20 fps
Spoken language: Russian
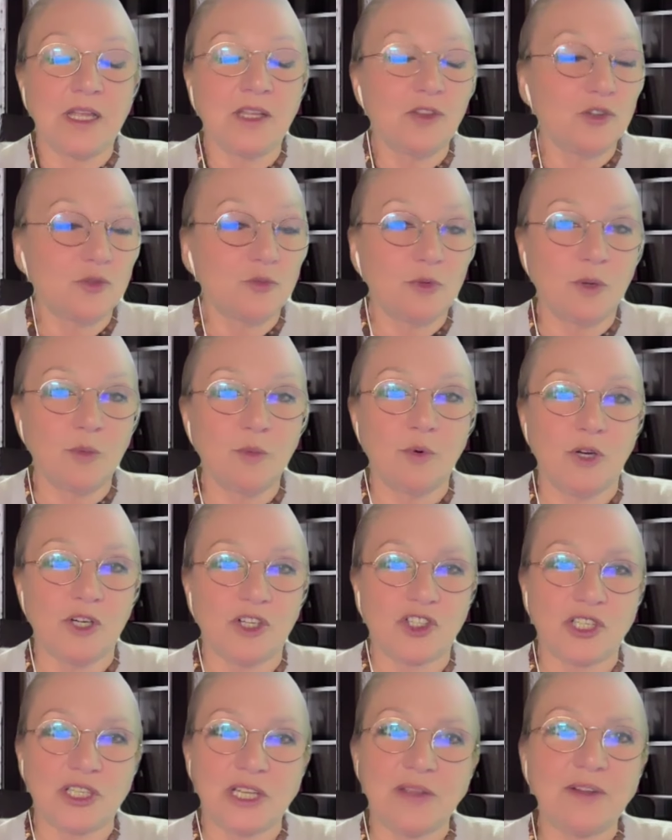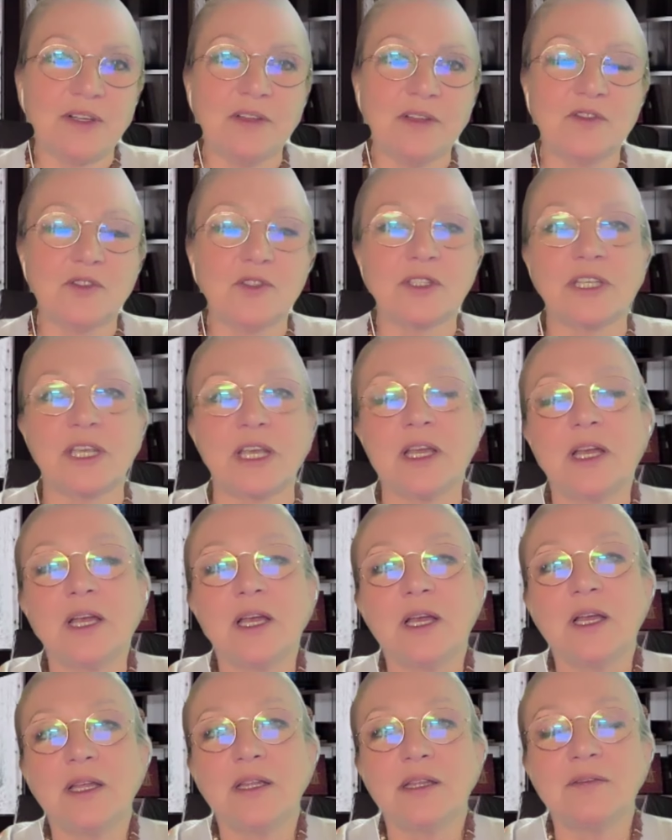Думаю, больше. Наверное, все-таки
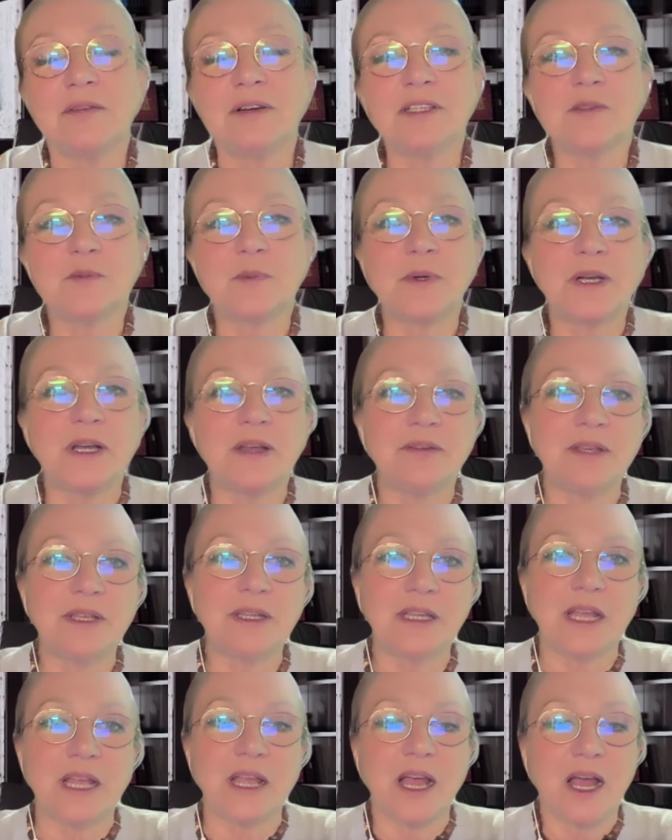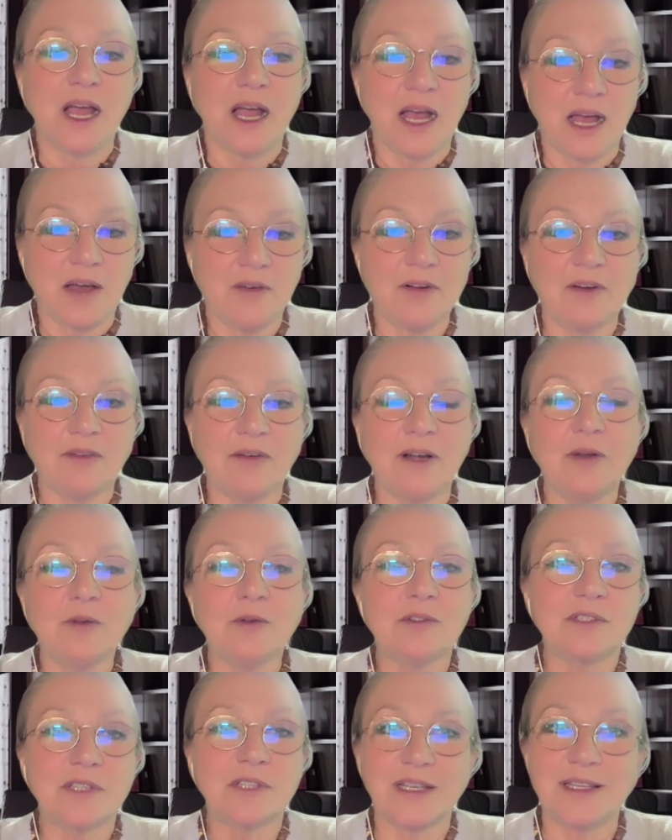два с половиной, а в
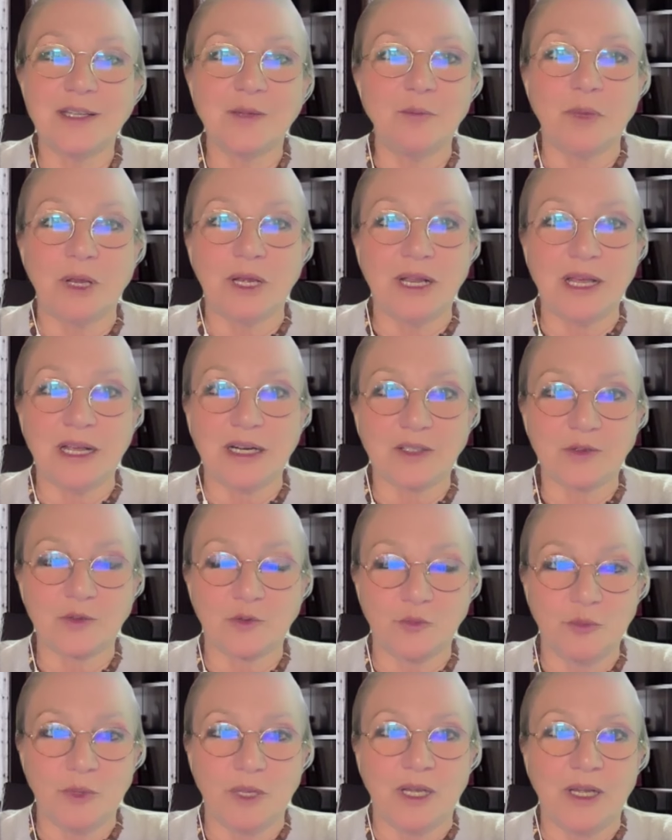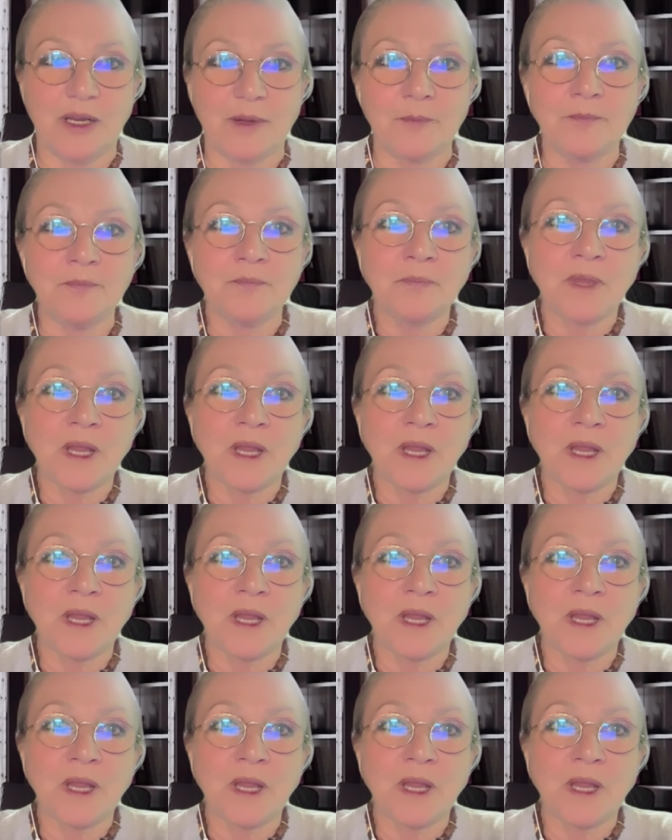революции один миллиард убили